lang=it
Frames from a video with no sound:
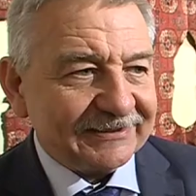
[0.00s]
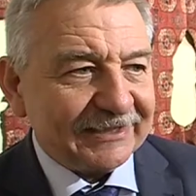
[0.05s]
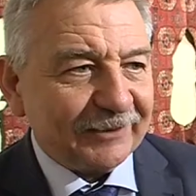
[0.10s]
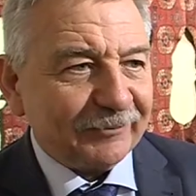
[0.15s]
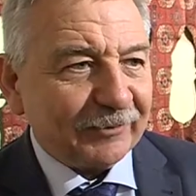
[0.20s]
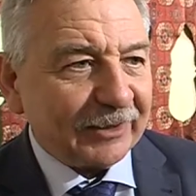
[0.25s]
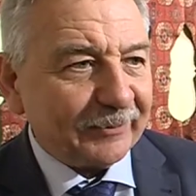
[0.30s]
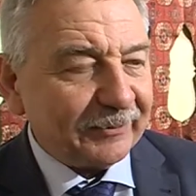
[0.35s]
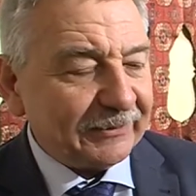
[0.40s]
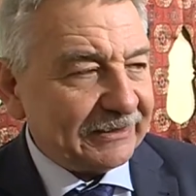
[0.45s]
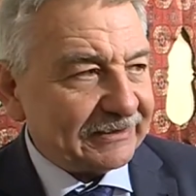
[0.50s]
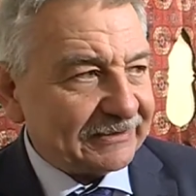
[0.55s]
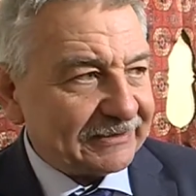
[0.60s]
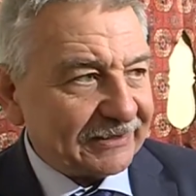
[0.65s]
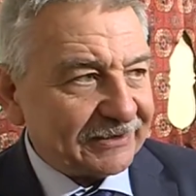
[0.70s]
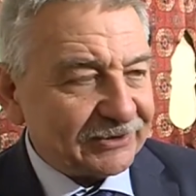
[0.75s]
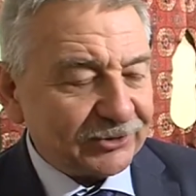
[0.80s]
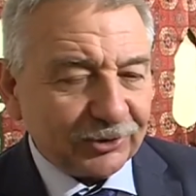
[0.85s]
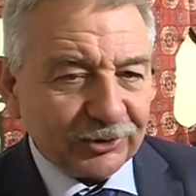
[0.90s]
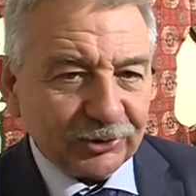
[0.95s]
assieme
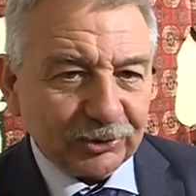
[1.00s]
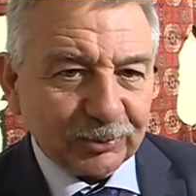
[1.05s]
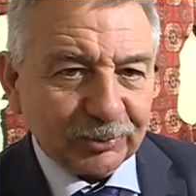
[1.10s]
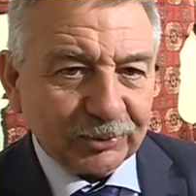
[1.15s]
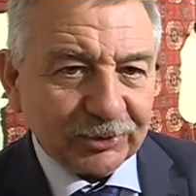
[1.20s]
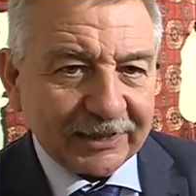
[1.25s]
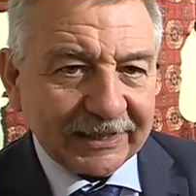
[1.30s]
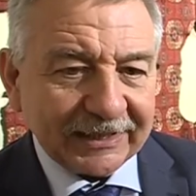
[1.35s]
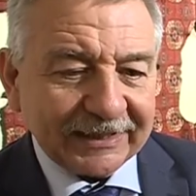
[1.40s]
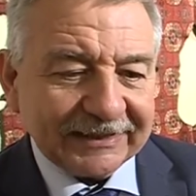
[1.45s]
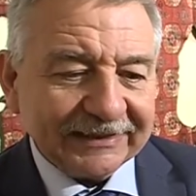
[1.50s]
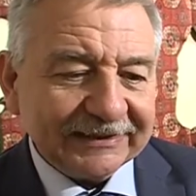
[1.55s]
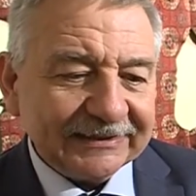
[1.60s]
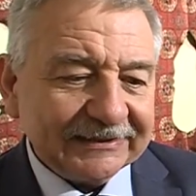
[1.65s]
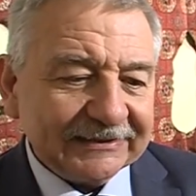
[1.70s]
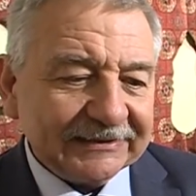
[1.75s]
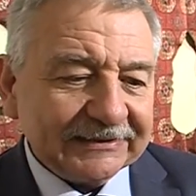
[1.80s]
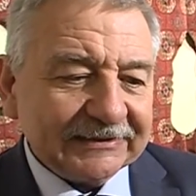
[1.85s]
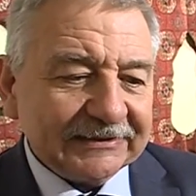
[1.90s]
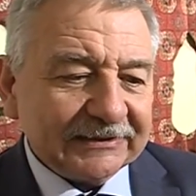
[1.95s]
all'amministrazione comunale
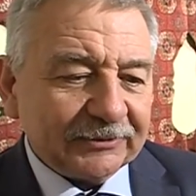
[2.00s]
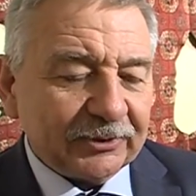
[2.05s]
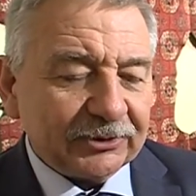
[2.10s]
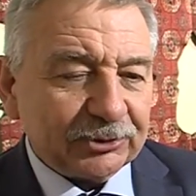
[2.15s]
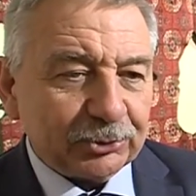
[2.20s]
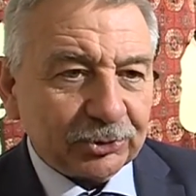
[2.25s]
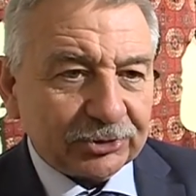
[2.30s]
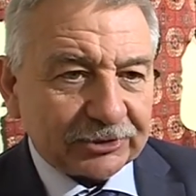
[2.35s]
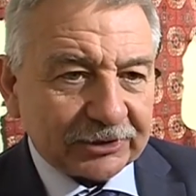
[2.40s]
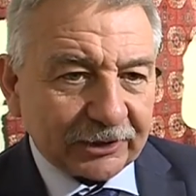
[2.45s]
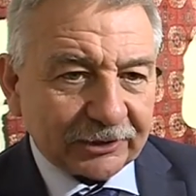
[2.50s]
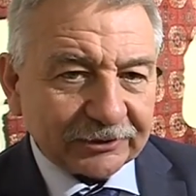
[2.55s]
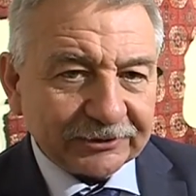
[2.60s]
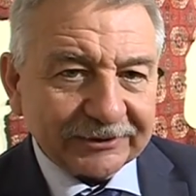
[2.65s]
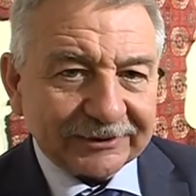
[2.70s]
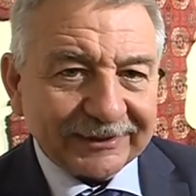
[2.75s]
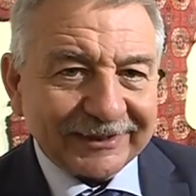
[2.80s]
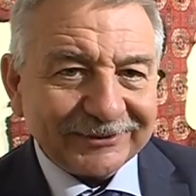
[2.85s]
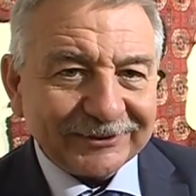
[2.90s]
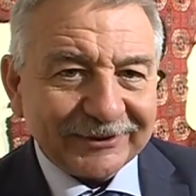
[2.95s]
questo
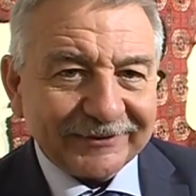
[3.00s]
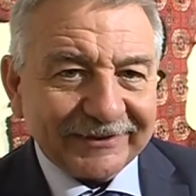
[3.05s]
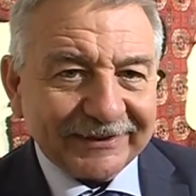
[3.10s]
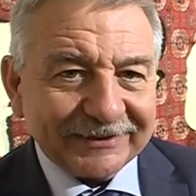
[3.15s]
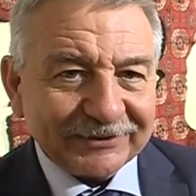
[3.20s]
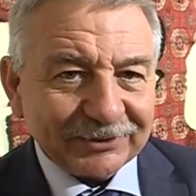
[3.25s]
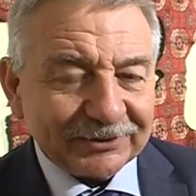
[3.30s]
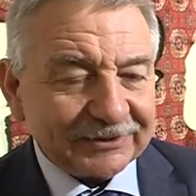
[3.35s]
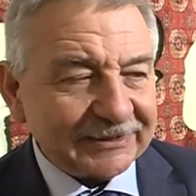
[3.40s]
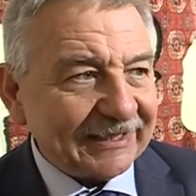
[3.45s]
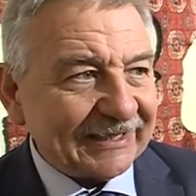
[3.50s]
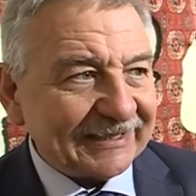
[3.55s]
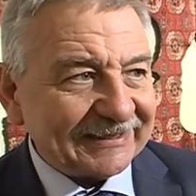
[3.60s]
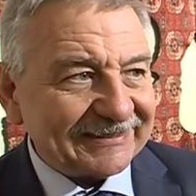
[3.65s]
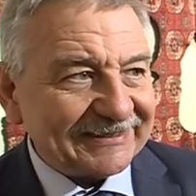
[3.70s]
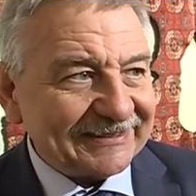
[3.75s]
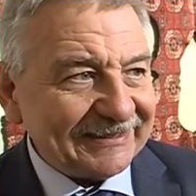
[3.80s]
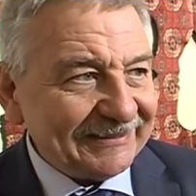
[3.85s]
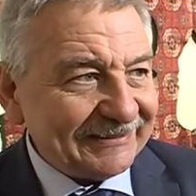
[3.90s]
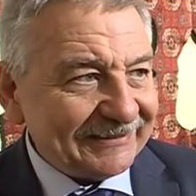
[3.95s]
straordinario evento di
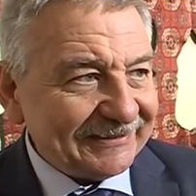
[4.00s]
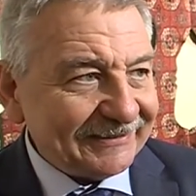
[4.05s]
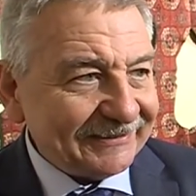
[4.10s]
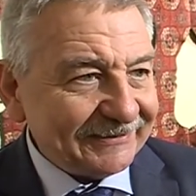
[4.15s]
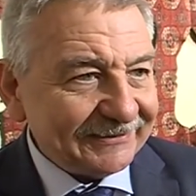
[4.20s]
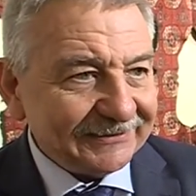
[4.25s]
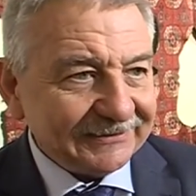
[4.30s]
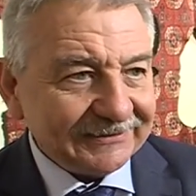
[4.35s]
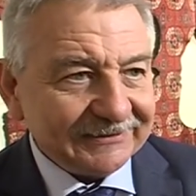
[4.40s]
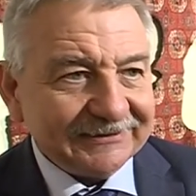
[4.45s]
Art City